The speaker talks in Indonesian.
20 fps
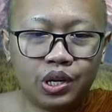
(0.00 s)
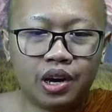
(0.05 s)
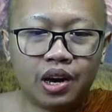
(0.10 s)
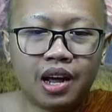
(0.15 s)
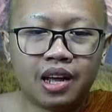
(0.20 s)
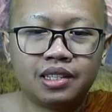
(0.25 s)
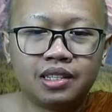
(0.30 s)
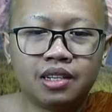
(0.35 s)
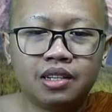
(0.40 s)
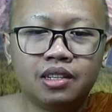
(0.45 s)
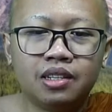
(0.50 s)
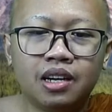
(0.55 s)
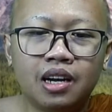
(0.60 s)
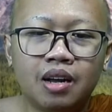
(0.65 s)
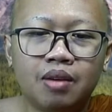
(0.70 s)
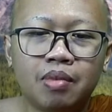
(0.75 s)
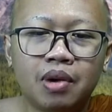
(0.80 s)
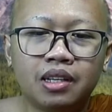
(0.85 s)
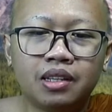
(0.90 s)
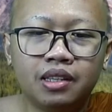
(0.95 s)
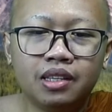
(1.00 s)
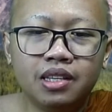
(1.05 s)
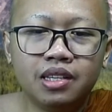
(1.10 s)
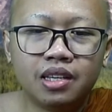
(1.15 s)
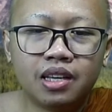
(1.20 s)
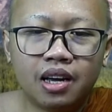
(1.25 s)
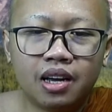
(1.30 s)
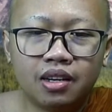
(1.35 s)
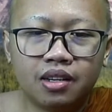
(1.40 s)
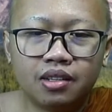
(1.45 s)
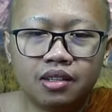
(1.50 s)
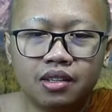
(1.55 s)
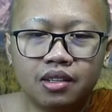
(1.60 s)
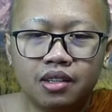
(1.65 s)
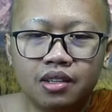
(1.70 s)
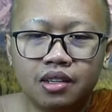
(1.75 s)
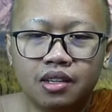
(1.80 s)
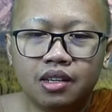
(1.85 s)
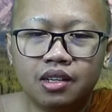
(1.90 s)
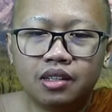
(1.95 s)
raja di dalam hatinya,
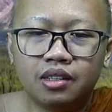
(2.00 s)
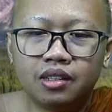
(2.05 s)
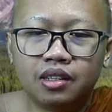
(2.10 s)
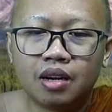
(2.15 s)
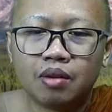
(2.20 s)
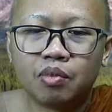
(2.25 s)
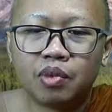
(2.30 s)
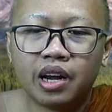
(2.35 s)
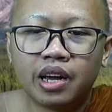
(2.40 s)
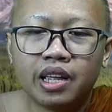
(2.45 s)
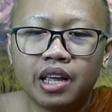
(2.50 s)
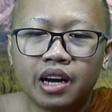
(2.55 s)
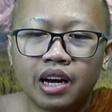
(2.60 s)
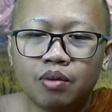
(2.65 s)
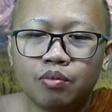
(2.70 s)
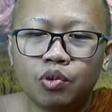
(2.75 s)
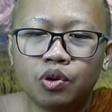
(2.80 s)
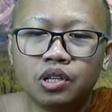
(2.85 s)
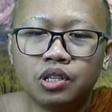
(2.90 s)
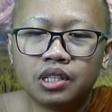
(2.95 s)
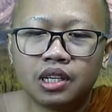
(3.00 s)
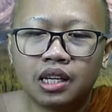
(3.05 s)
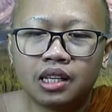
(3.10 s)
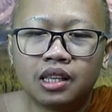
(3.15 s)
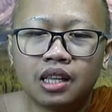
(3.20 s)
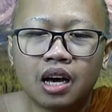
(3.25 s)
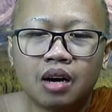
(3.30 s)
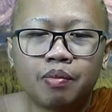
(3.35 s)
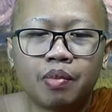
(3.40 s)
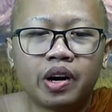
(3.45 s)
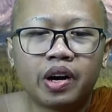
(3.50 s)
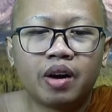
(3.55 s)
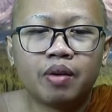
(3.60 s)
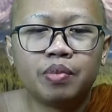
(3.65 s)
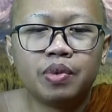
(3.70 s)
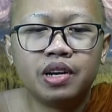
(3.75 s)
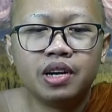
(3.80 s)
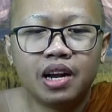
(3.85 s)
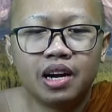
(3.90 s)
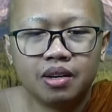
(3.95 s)
dan menanyakan Bodhisatta apakah
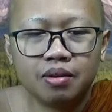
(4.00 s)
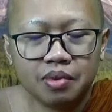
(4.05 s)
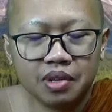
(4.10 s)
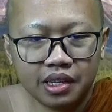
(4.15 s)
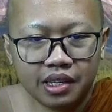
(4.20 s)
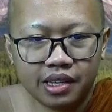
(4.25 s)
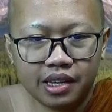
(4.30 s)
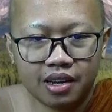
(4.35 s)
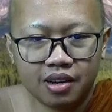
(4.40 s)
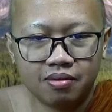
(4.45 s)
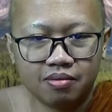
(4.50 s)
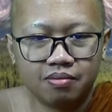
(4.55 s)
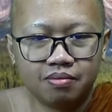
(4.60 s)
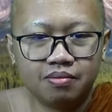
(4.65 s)
benar demikian.